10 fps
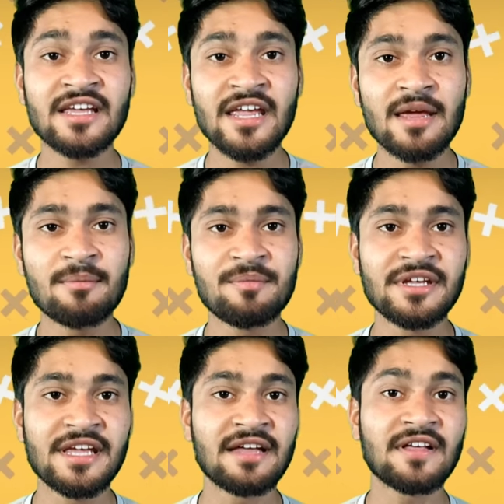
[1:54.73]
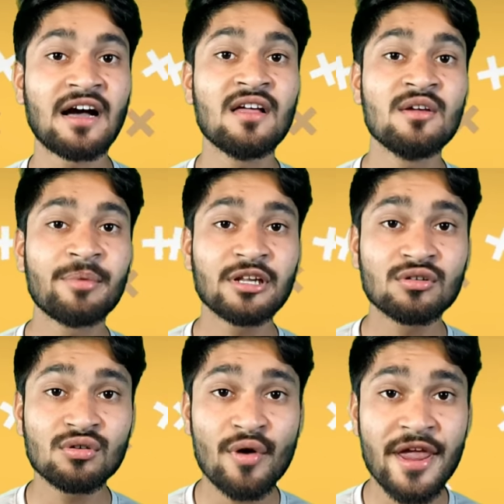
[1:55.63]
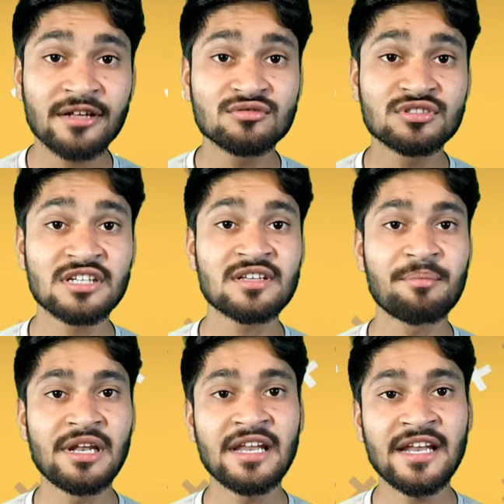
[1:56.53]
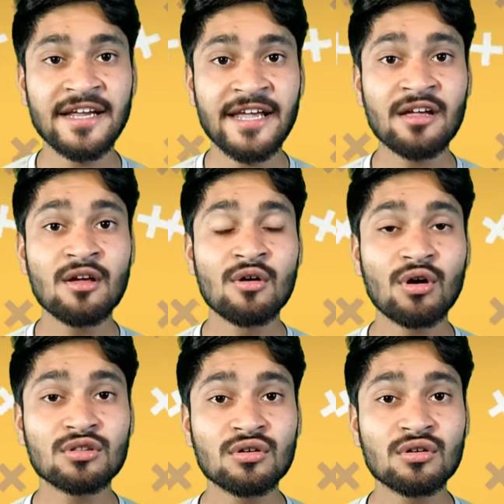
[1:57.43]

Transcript: से एमए भी किया था फिर दोनों एक दूसरे से मिलने लगे और